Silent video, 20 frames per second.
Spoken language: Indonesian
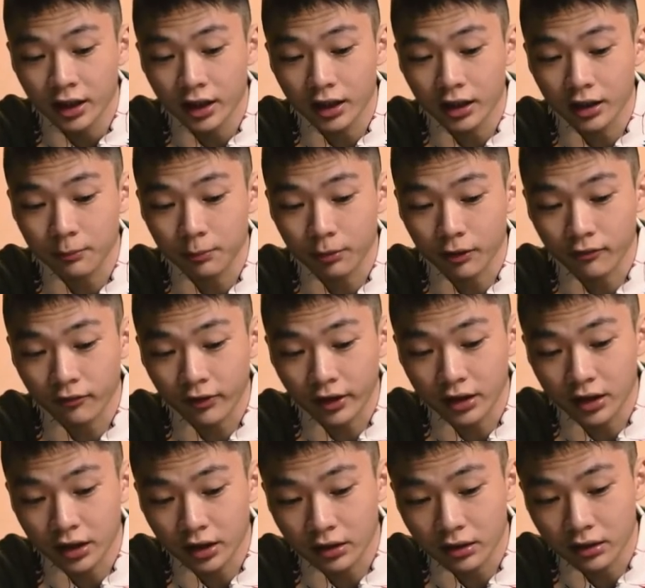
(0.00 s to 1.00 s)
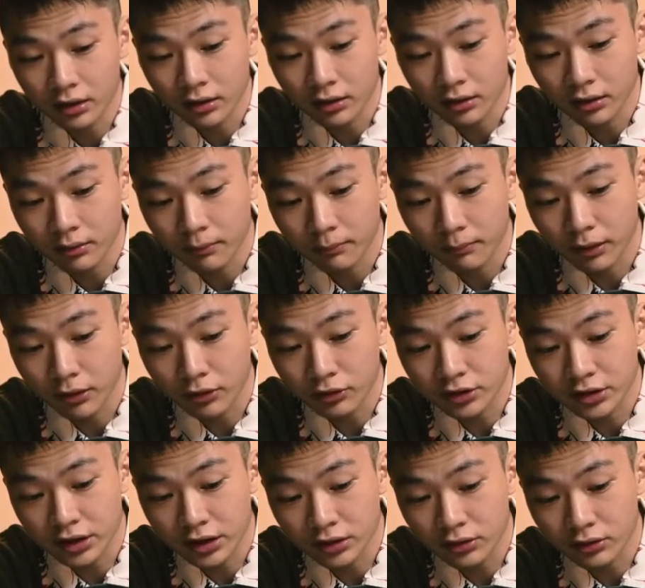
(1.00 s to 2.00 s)
uh, provider
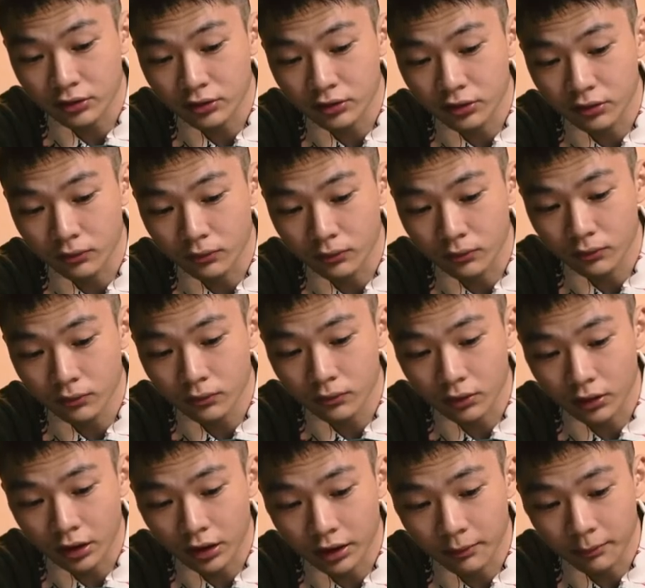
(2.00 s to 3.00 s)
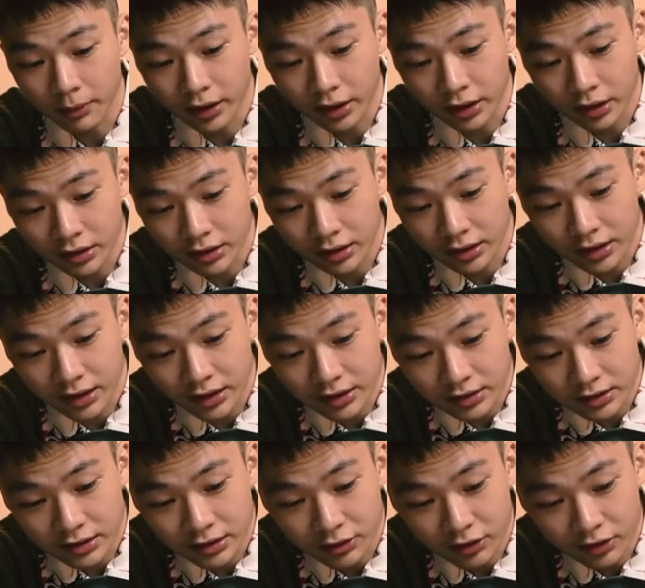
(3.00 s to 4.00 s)
mouse-nya itu uh ada magnetnya
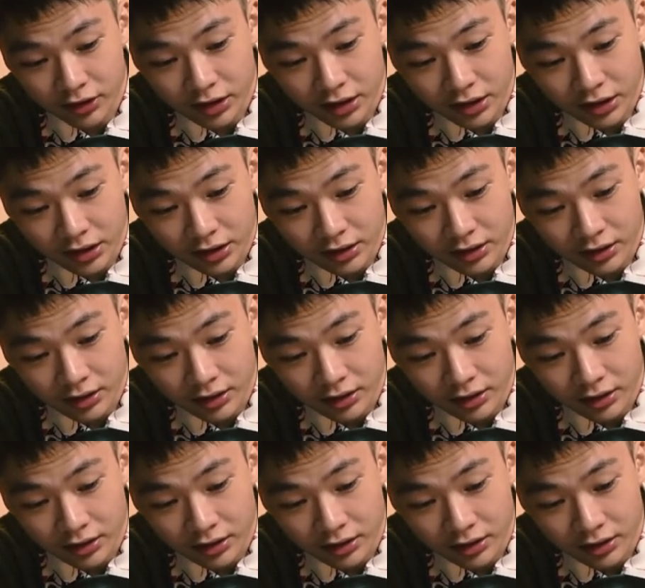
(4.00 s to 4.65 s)
guys di gonggolnya